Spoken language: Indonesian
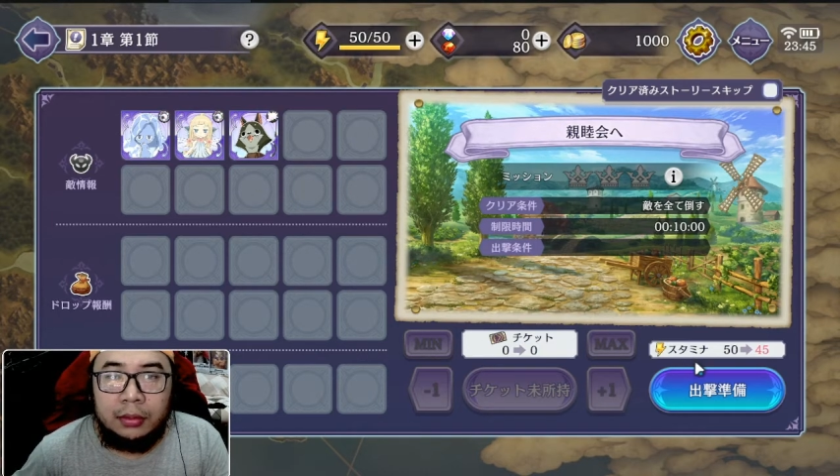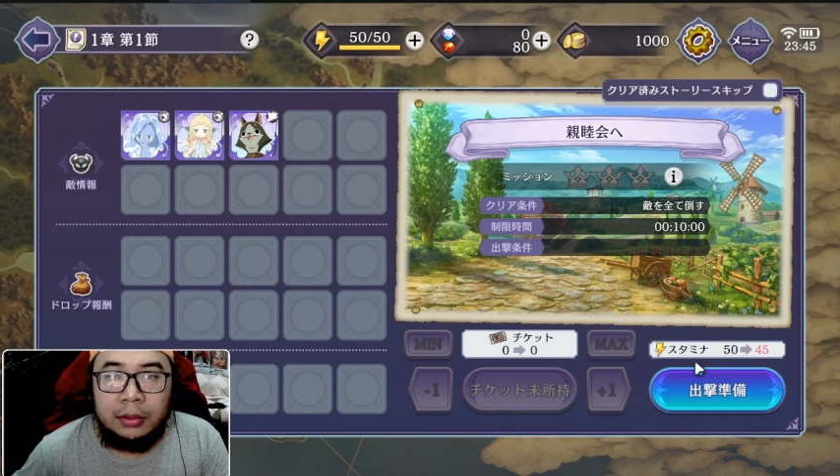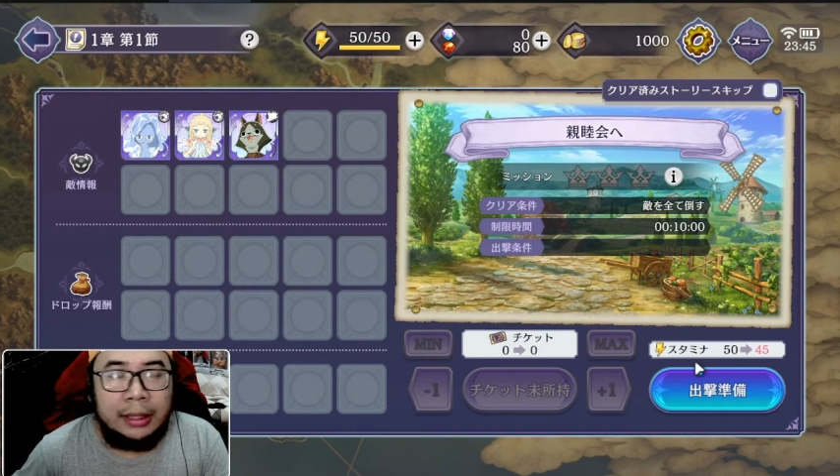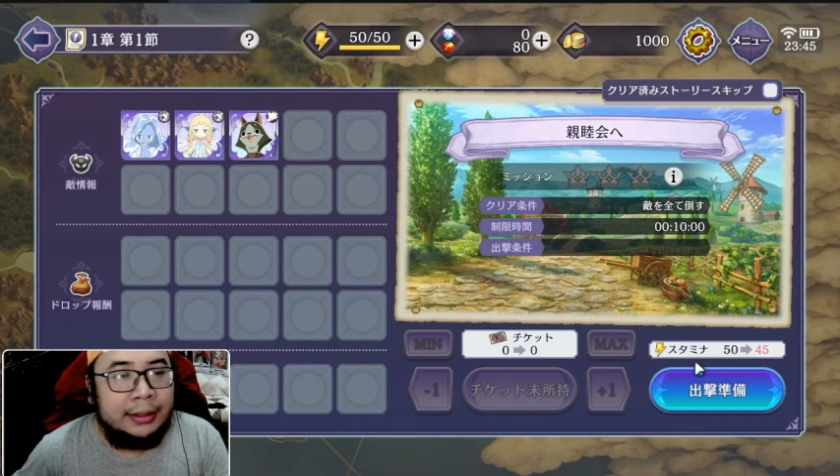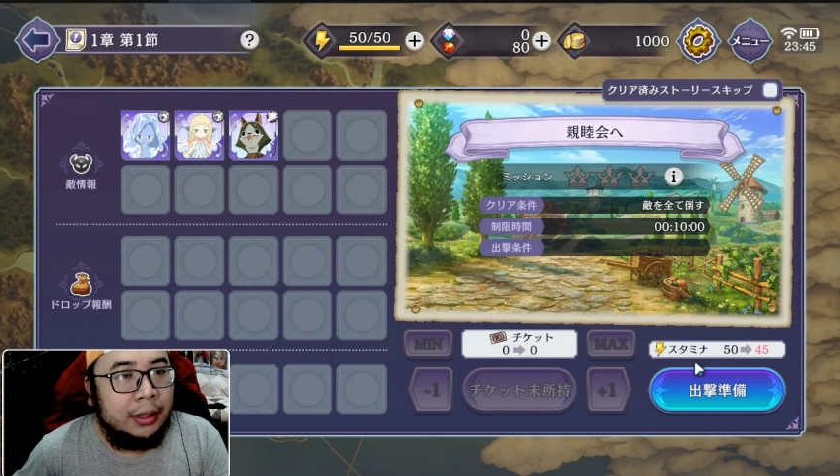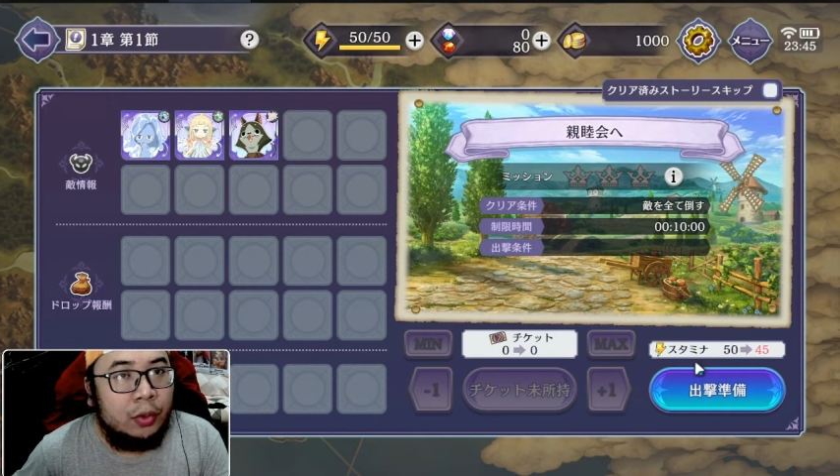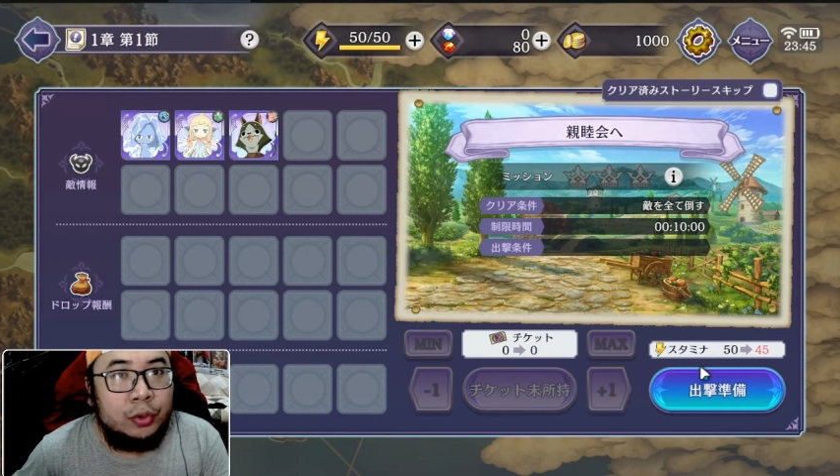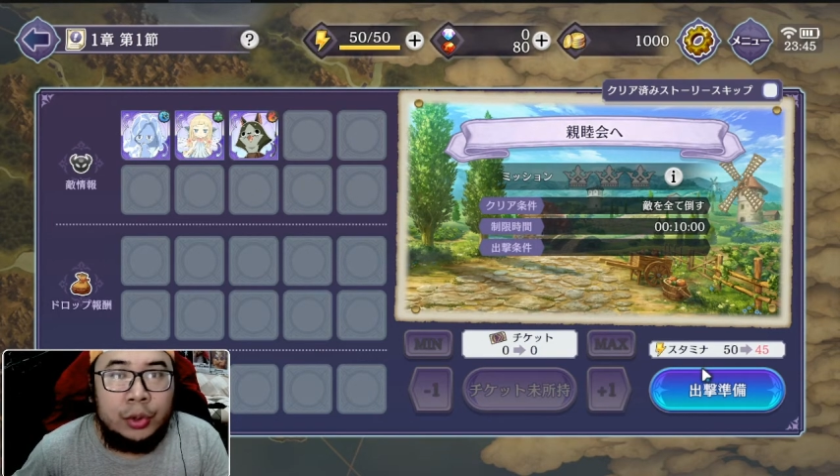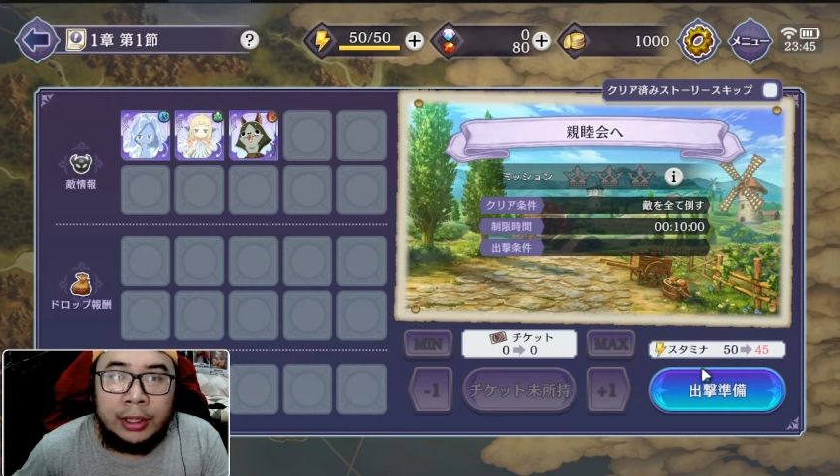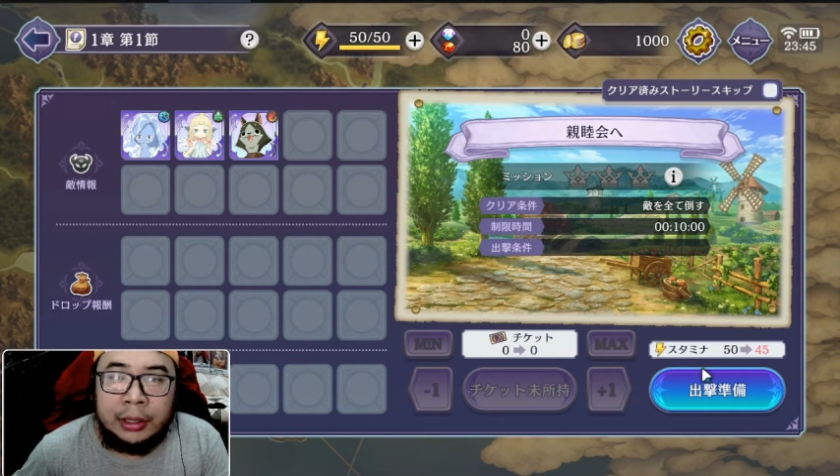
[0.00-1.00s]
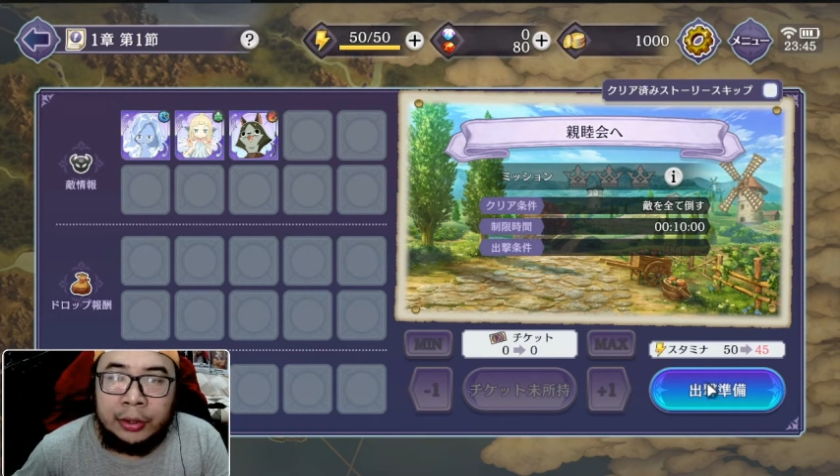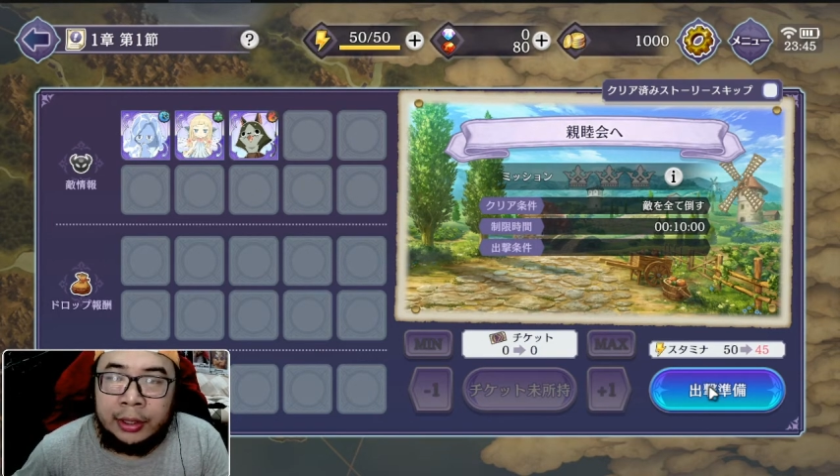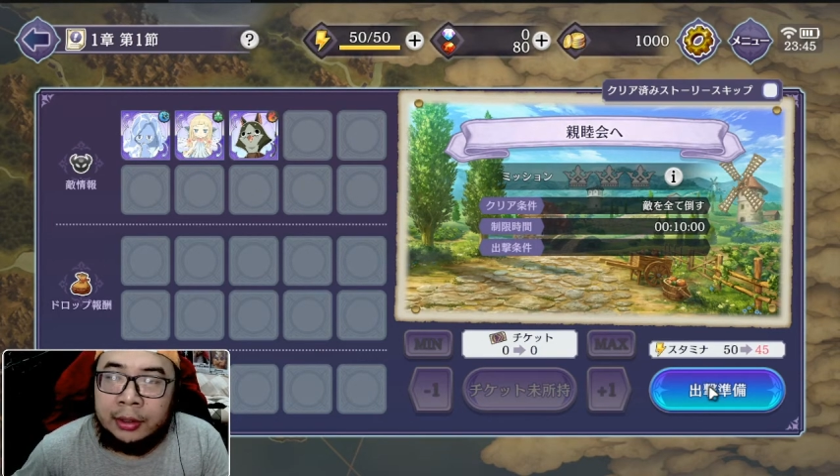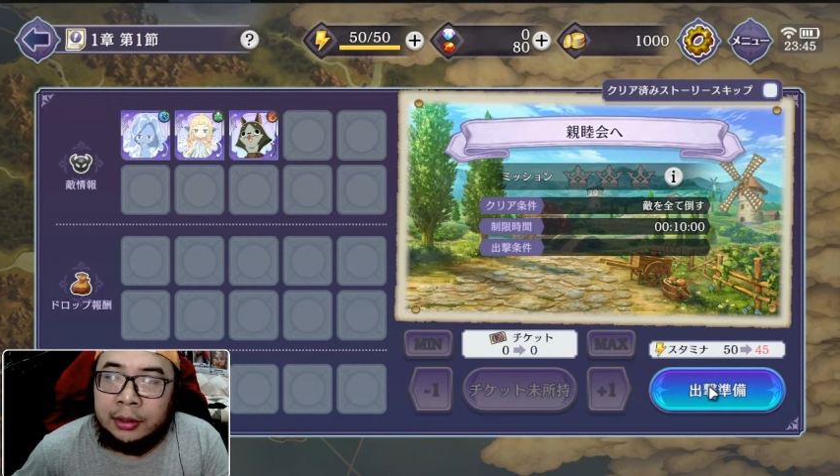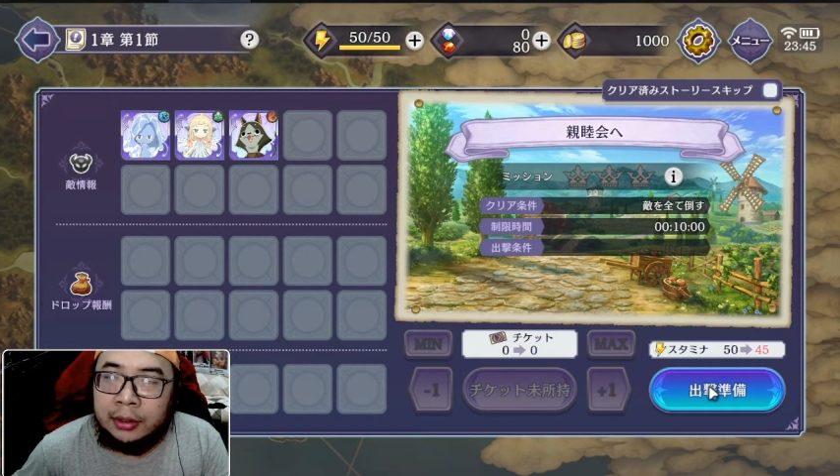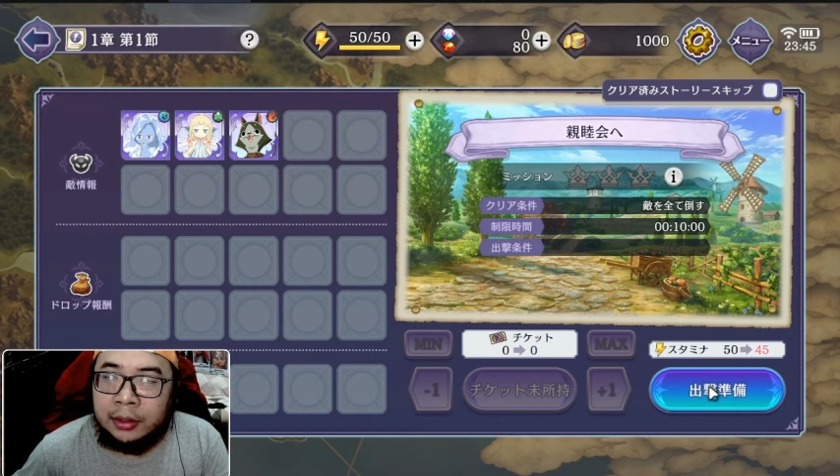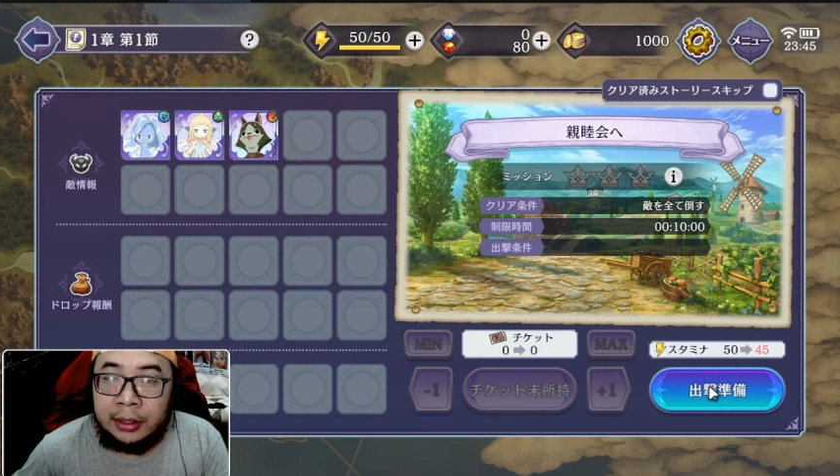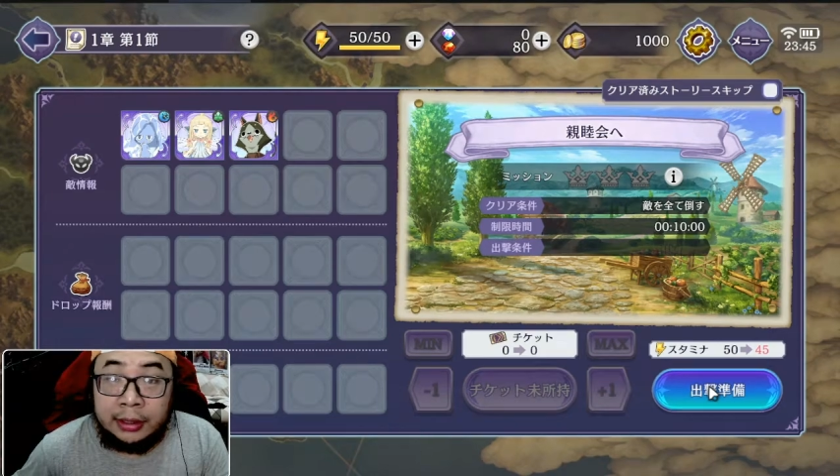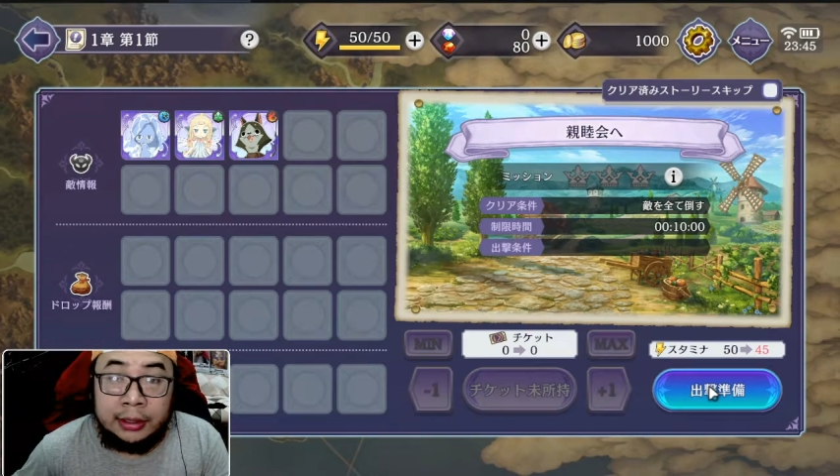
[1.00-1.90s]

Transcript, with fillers: gacha gue juga nggak tahu ya kita